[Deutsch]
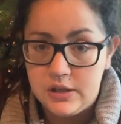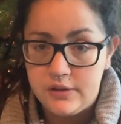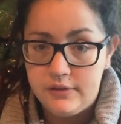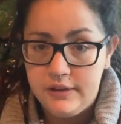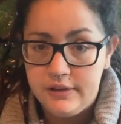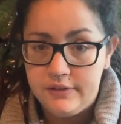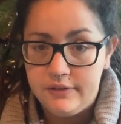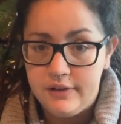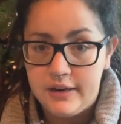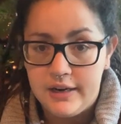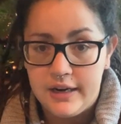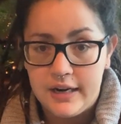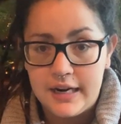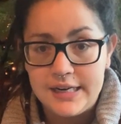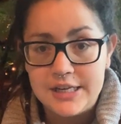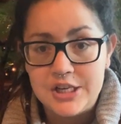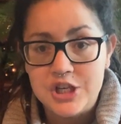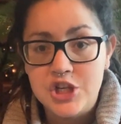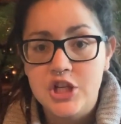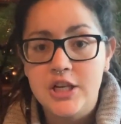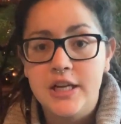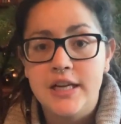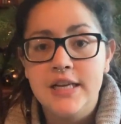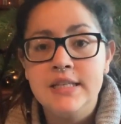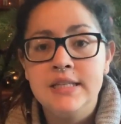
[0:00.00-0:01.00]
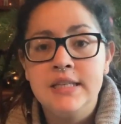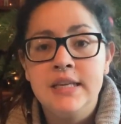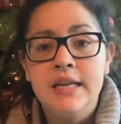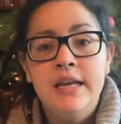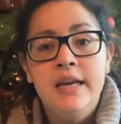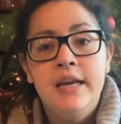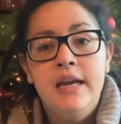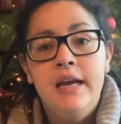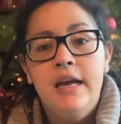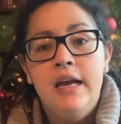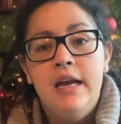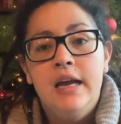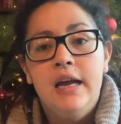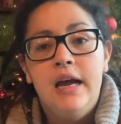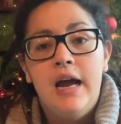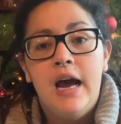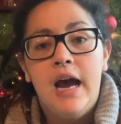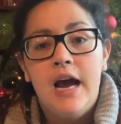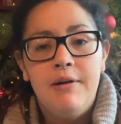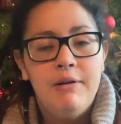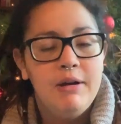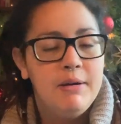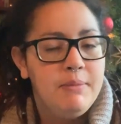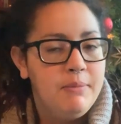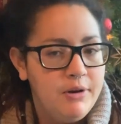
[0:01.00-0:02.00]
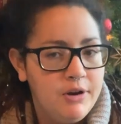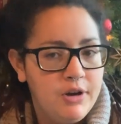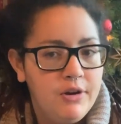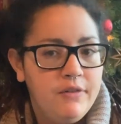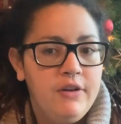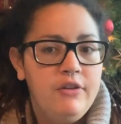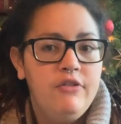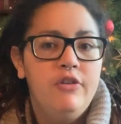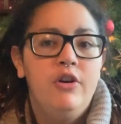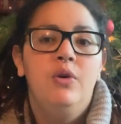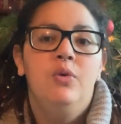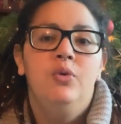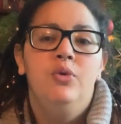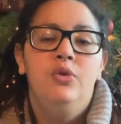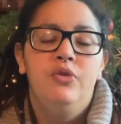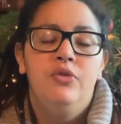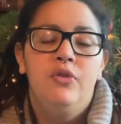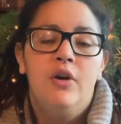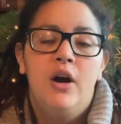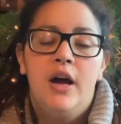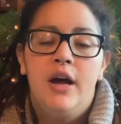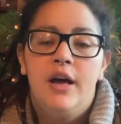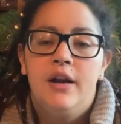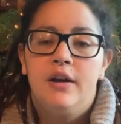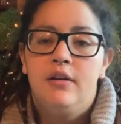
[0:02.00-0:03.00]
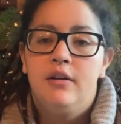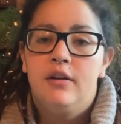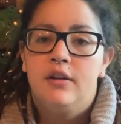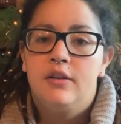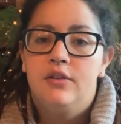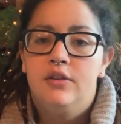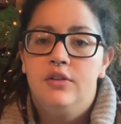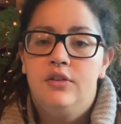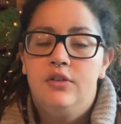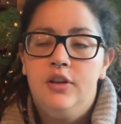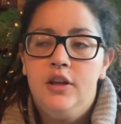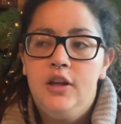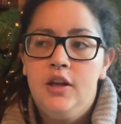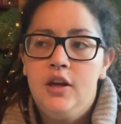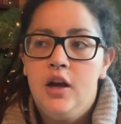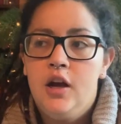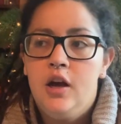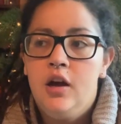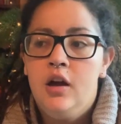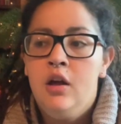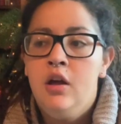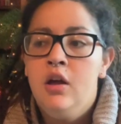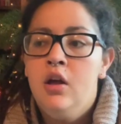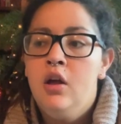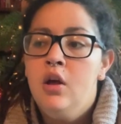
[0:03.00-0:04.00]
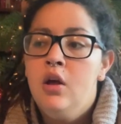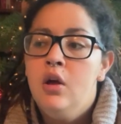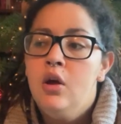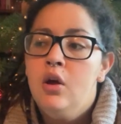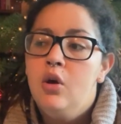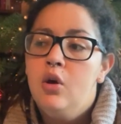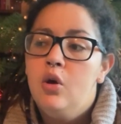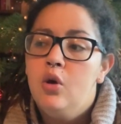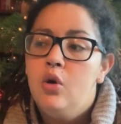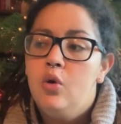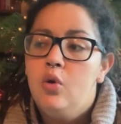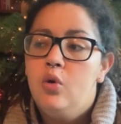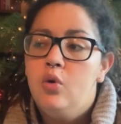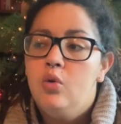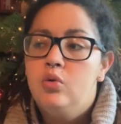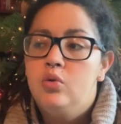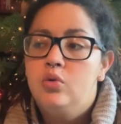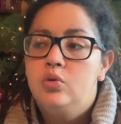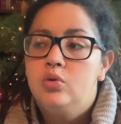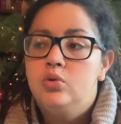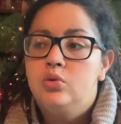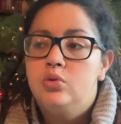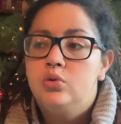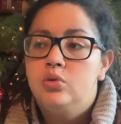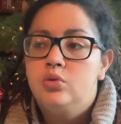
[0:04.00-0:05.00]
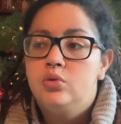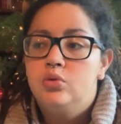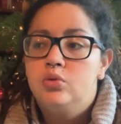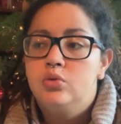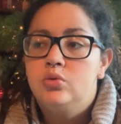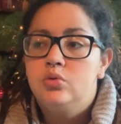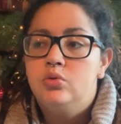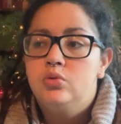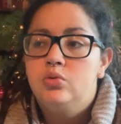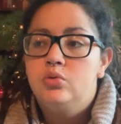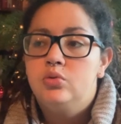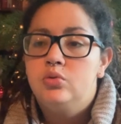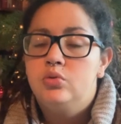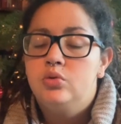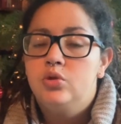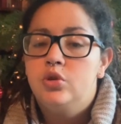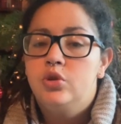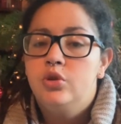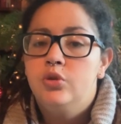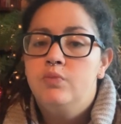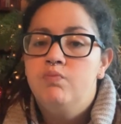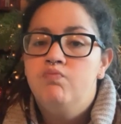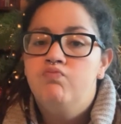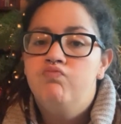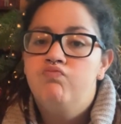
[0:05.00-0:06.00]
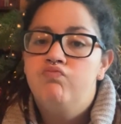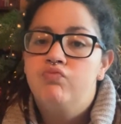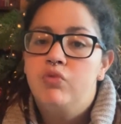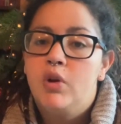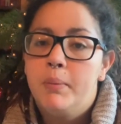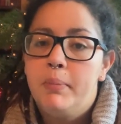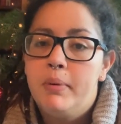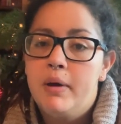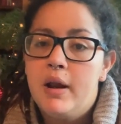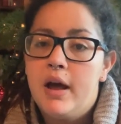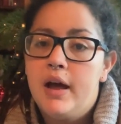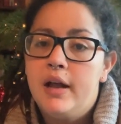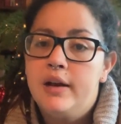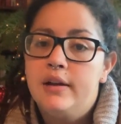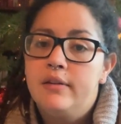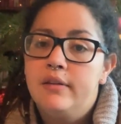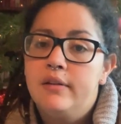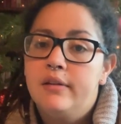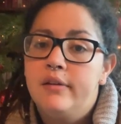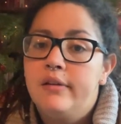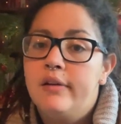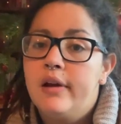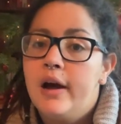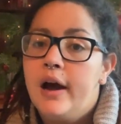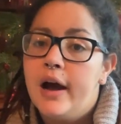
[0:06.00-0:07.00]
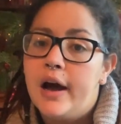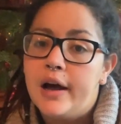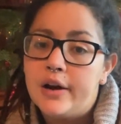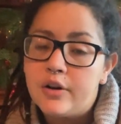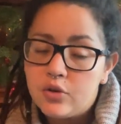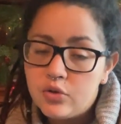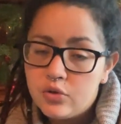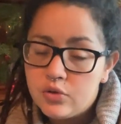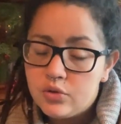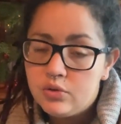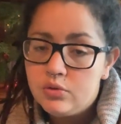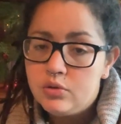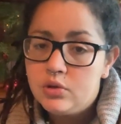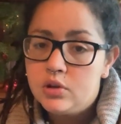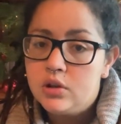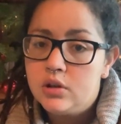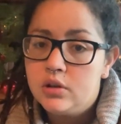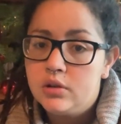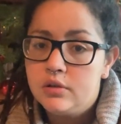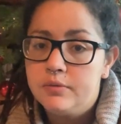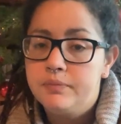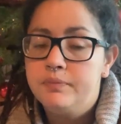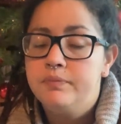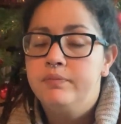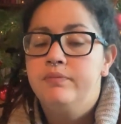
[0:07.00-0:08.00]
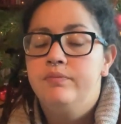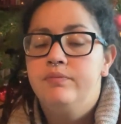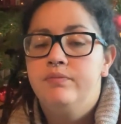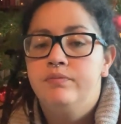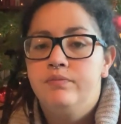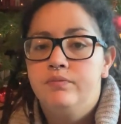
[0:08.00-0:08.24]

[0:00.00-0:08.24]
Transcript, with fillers: uns da auf jeden Fall gar keinen Stress. Aber ich möchte auf jeden Fall losfahren, das ist sicher. Und geplant sind A-Dressuren.